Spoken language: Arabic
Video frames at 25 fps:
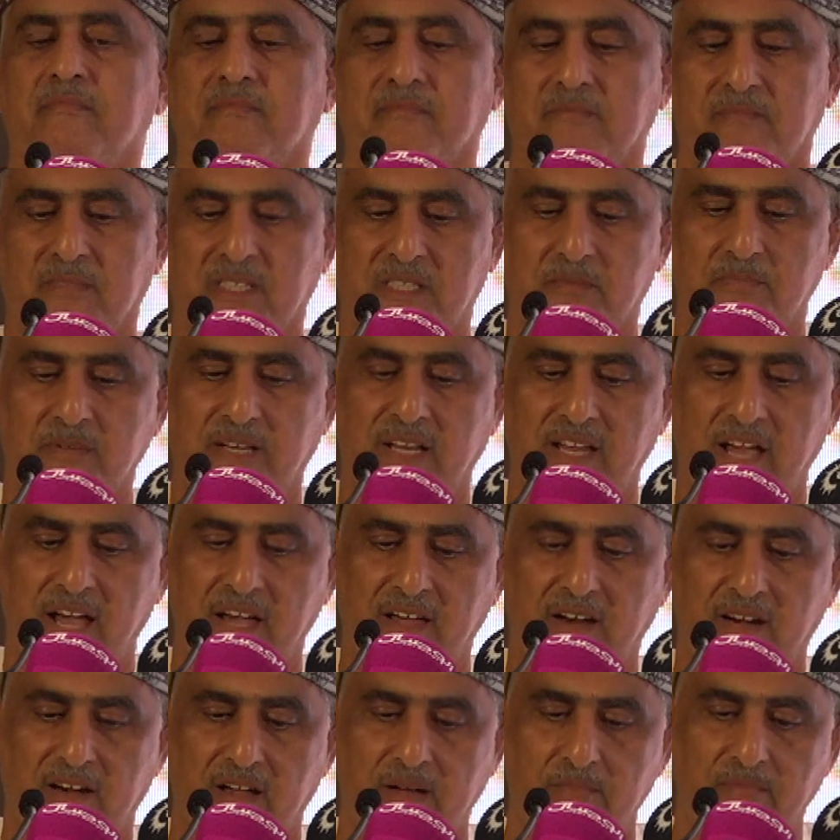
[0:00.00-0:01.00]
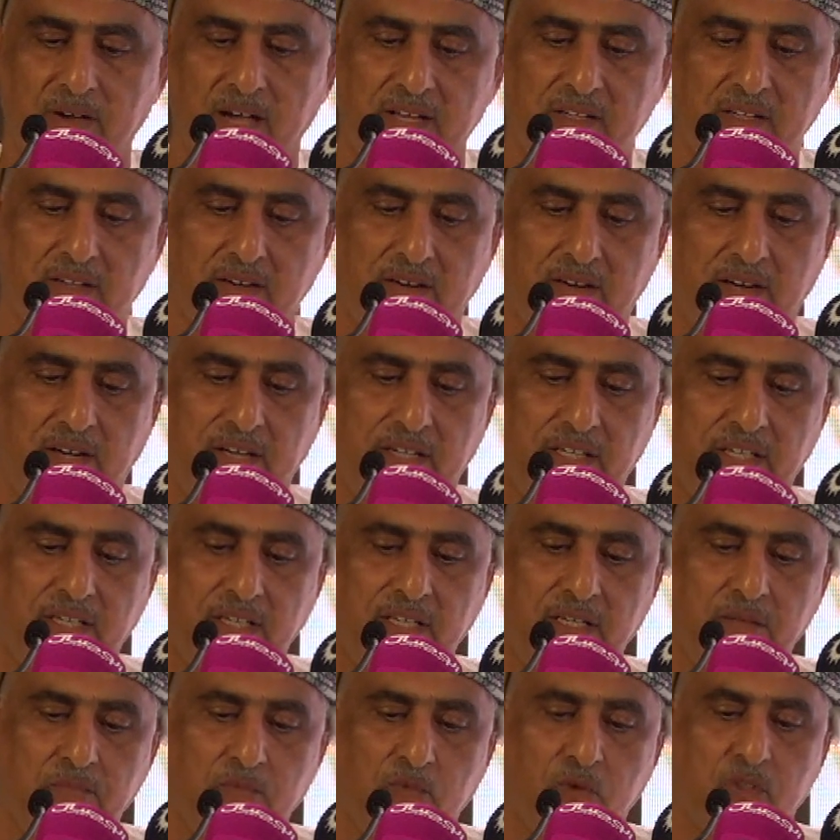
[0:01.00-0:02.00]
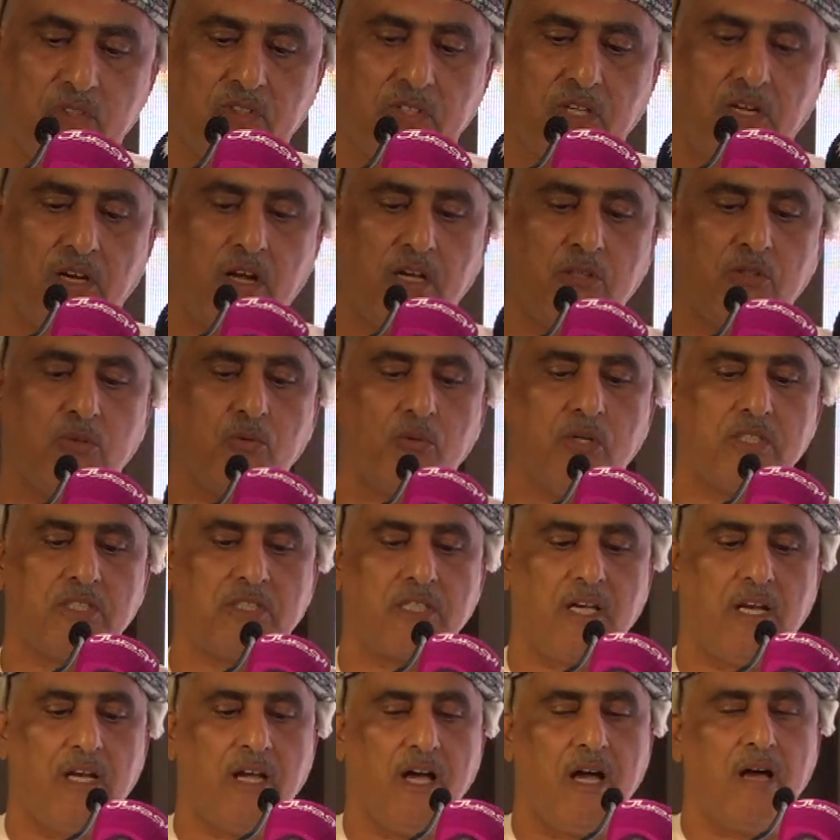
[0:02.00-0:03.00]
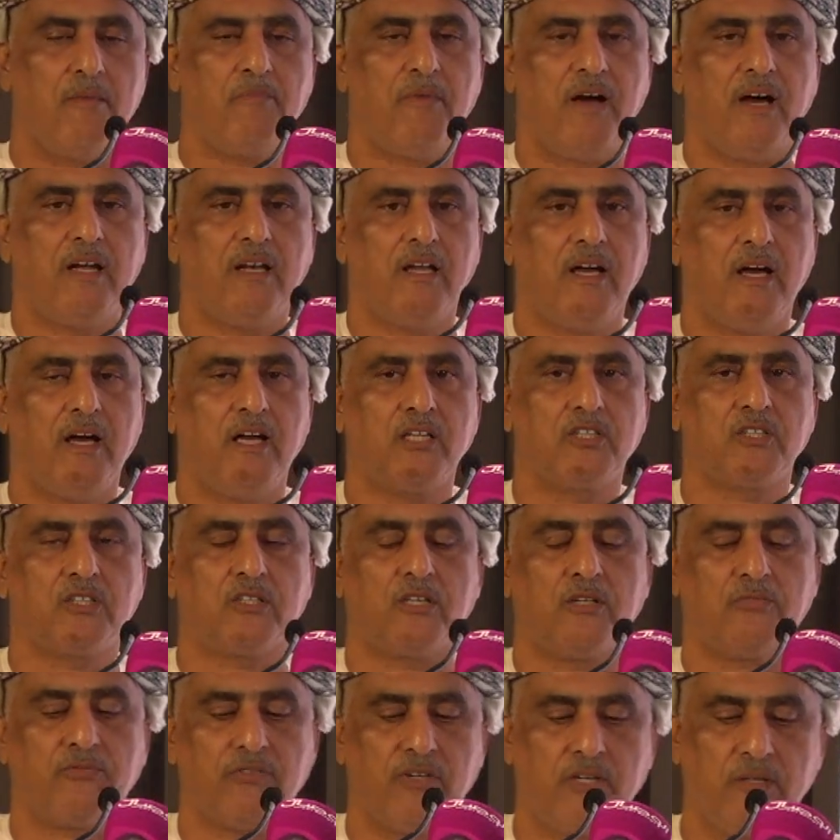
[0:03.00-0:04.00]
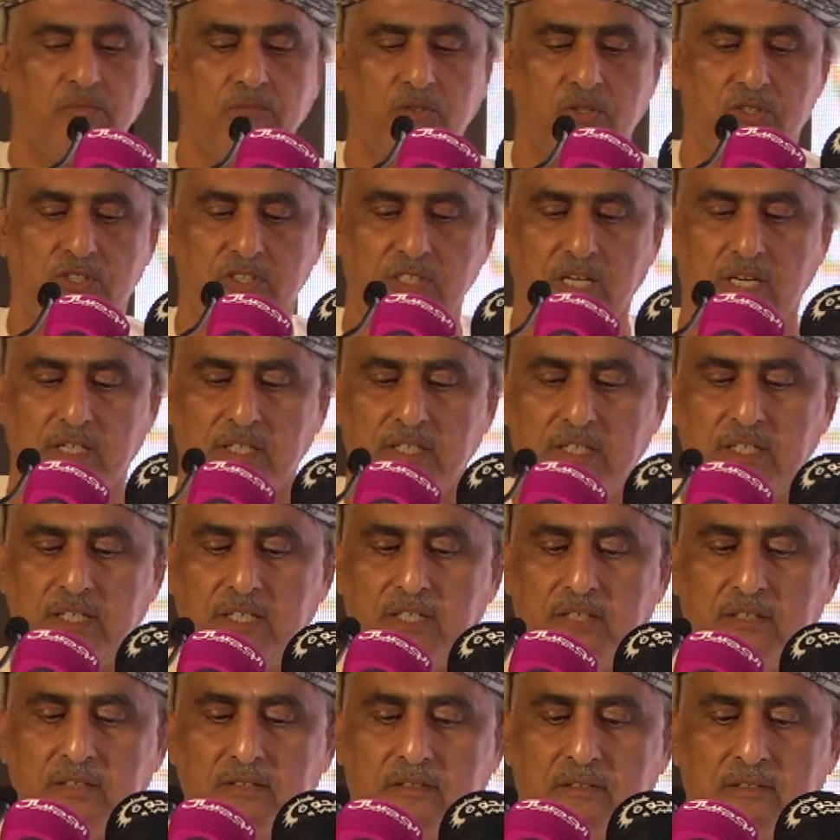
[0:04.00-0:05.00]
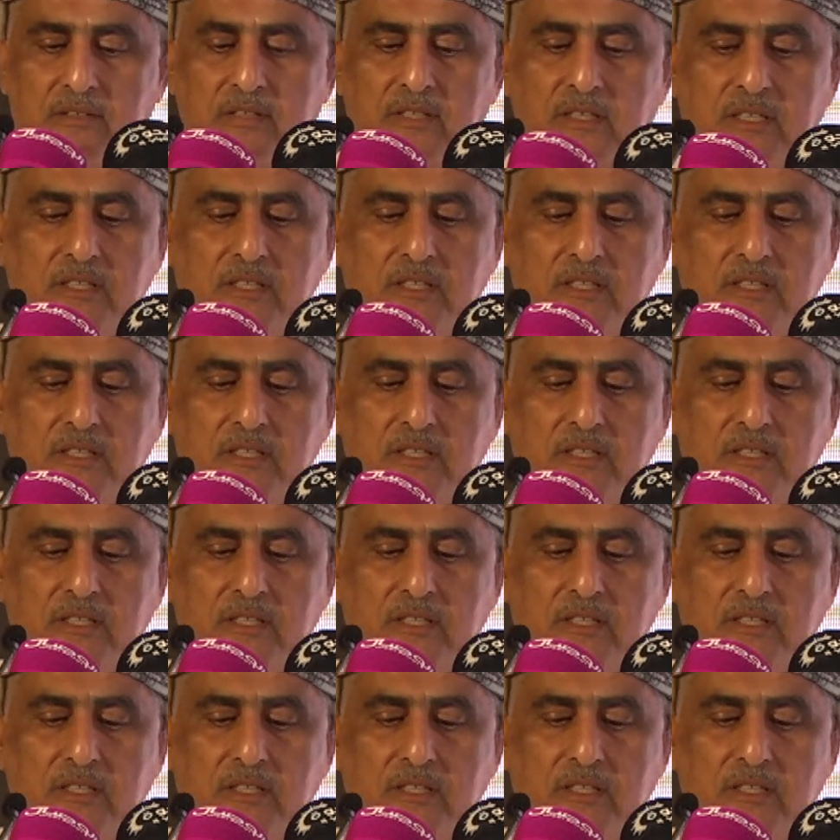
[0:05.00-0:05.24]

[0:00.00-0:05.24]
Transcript: بسم الله الرحمن الرحيم والصلاه والسلام على اشرف المرسلين